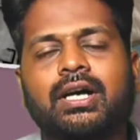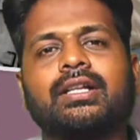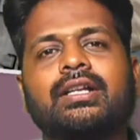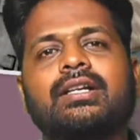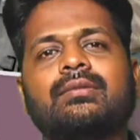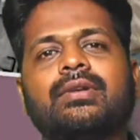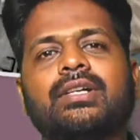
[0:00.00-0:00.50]

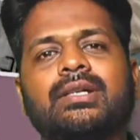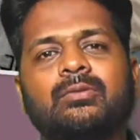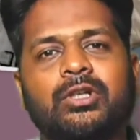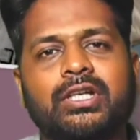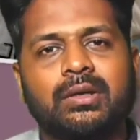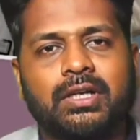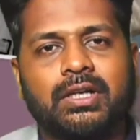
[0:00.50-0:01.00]
அதற்கு மிக
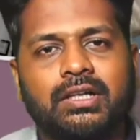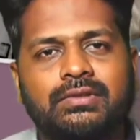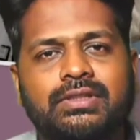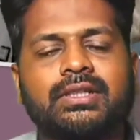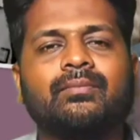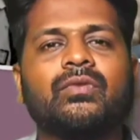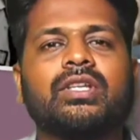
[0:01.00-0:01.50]
முக்கியமான
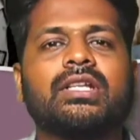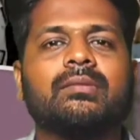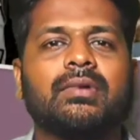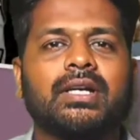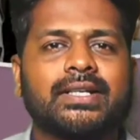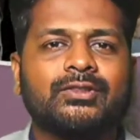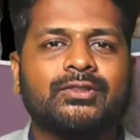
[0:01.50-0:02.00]
விஷயம் இந்த
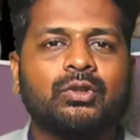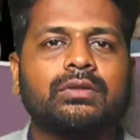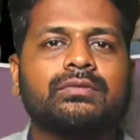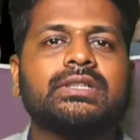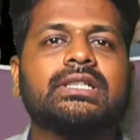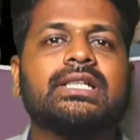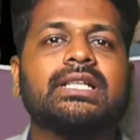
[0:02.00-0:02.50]
மனசோர்வு